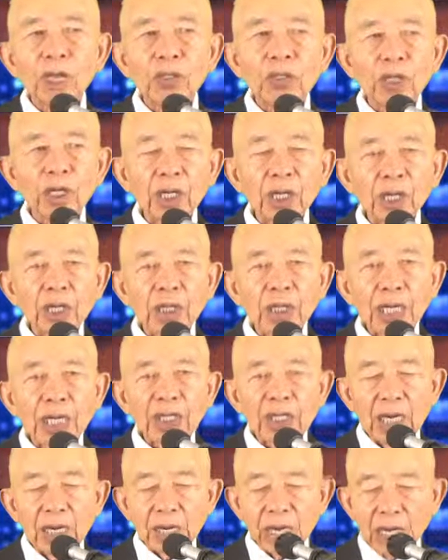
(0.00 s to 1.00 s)
请大
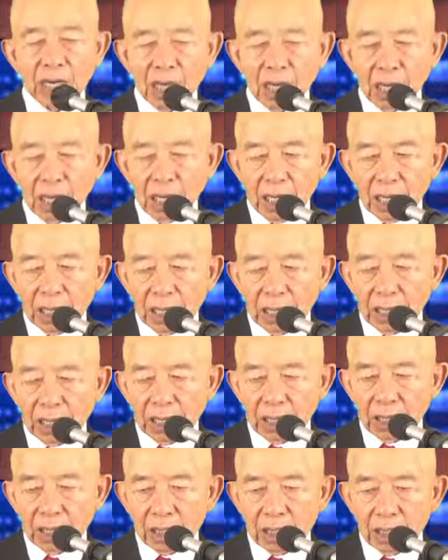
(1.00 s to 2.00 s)
家来
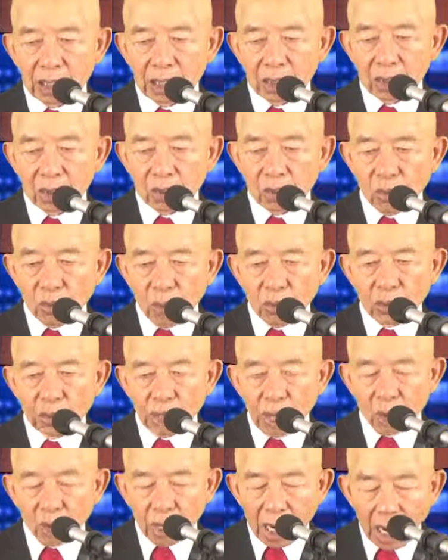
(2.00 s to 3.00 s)
做
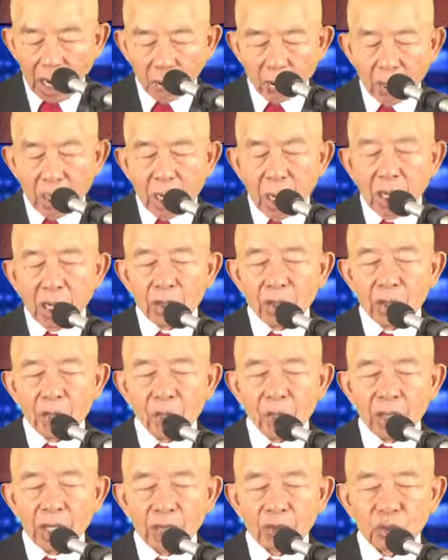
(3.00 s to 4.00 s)
祷告。
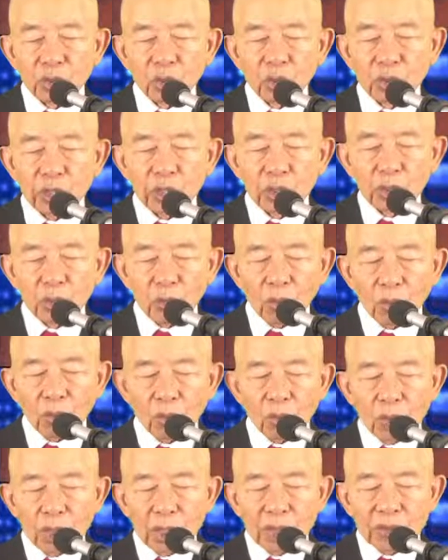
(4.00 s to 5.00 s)
主耶稣基督